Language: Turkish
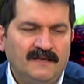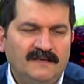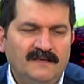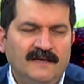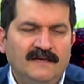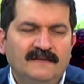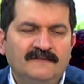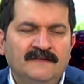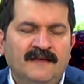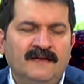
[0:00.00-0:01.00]
Yine
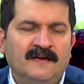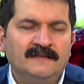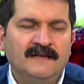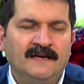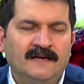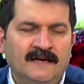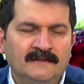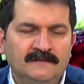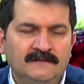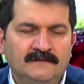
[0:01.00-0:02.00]

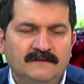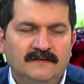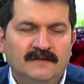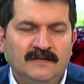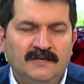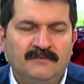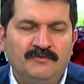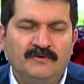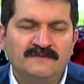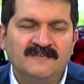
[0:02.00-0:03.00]
TKDK'nın
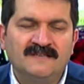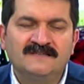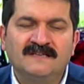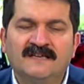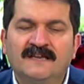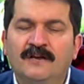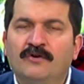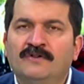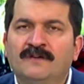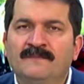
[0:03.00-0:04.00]
2018'de geri
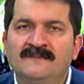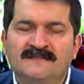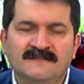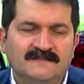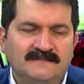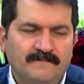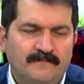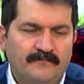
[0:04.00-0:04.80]
ödemesiz